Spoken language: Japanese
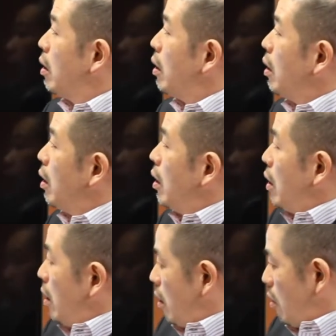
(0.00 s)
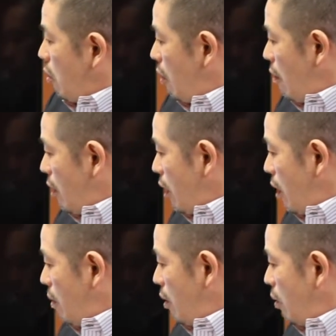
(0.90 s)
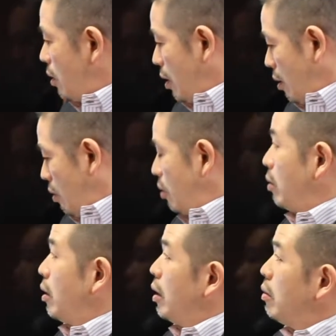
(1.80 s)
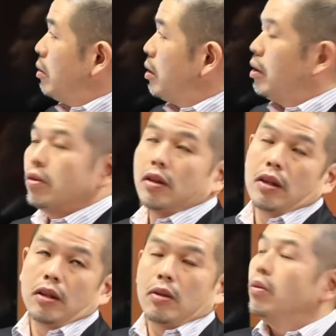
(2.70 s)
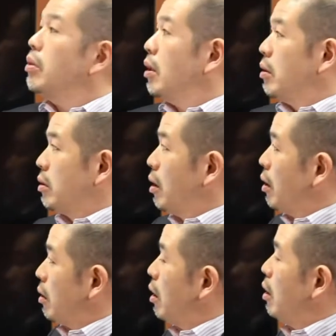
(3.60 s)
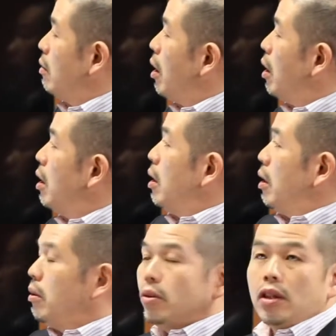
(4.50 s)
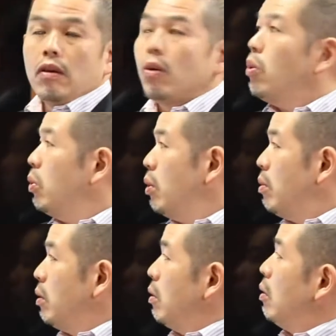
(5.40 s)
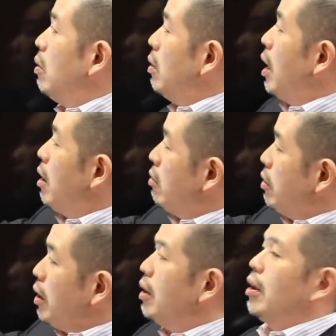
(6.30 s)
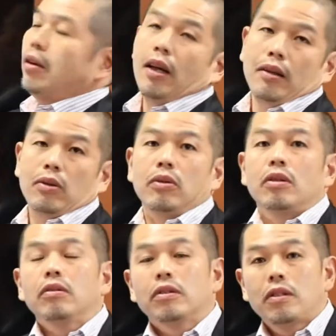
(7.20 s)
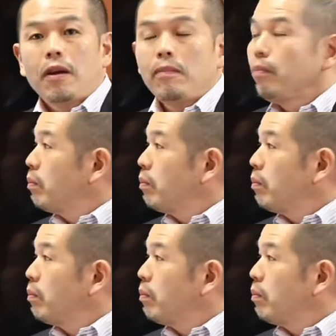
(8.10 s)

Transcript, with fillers: で、えっと、これは渡辺教授さんという人が江戸時代について書いた本なんですが彼は江戸時代は子供の楽園だったと言ってるんですね。